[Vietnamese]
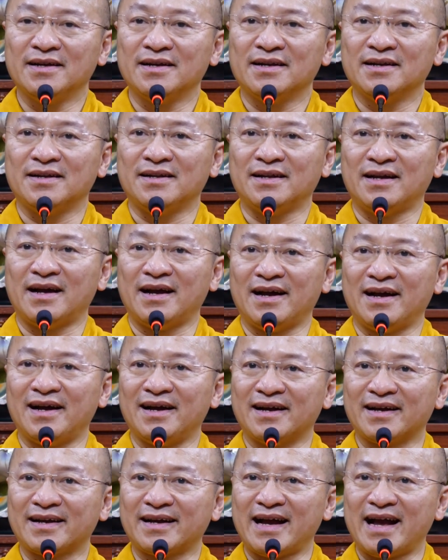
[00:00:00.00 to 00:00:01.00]

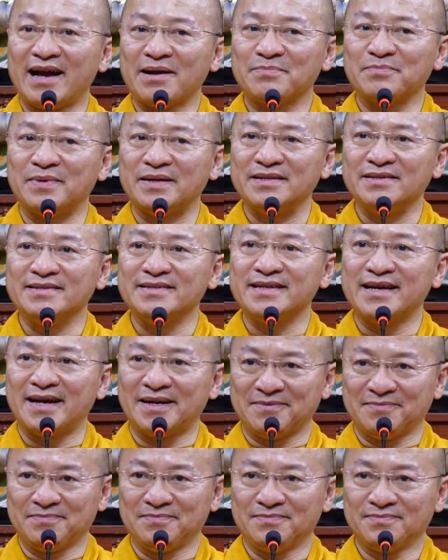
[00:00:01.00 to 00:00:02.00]
là các bệnh
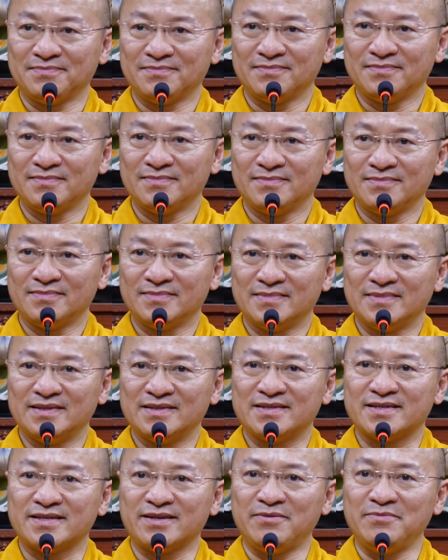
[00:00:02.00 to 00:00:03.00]
nhân
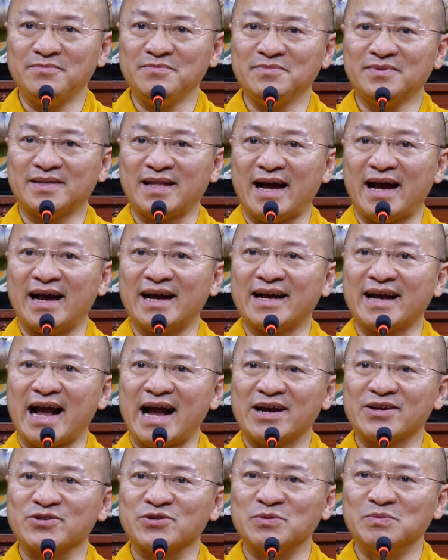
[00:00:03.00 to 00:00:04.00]
sống tại
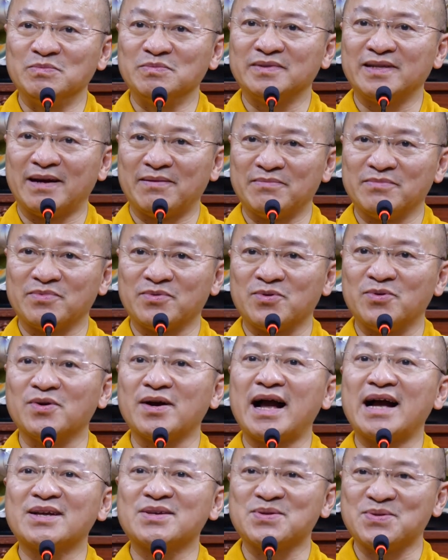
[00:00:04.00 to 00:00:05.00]
các trung tâm của
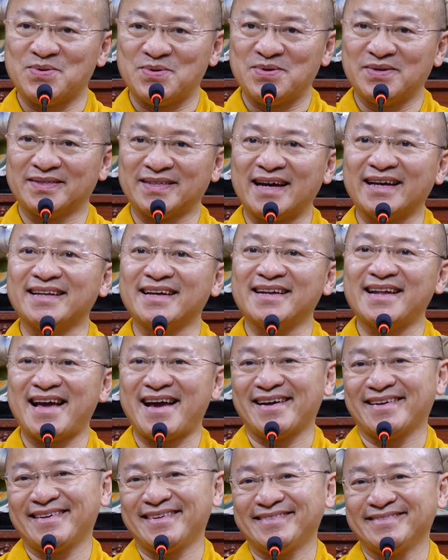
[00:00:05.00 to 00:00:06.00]
các chùa tại Thái
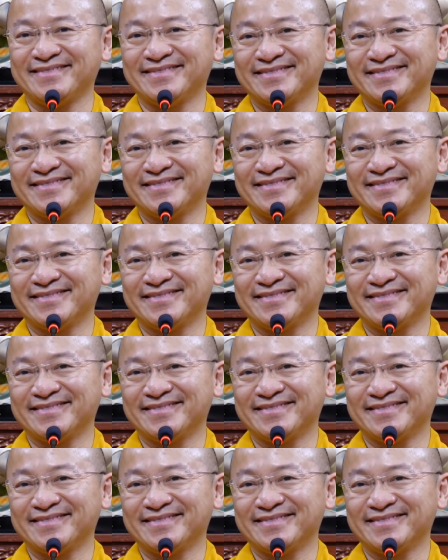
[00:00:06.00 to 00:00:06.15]
Lan đó,